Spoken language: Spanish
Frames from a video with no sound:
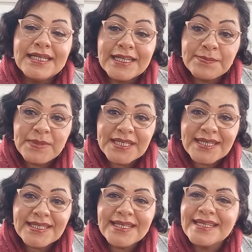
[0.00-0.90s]
Las
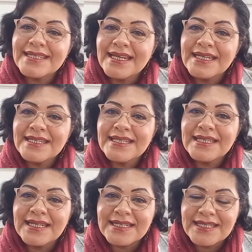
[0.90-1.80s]
piezas están hechas
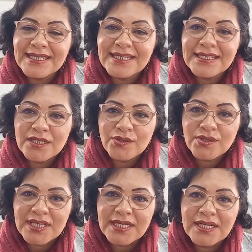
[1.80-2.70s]
en arcilla sin
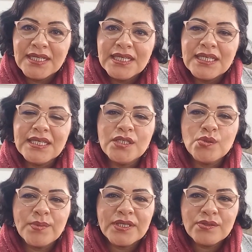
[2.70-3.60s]
coser y
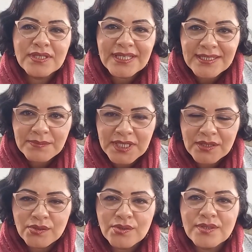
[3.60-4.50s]
su mayor
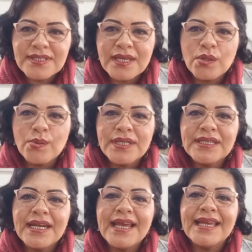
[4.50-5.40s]
yacimiento se
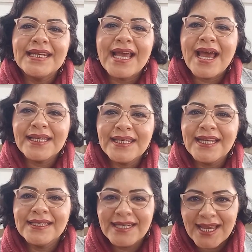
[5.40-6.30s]
encuentra en
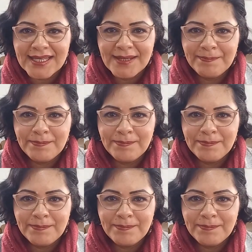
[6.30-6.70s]
Agia Triada,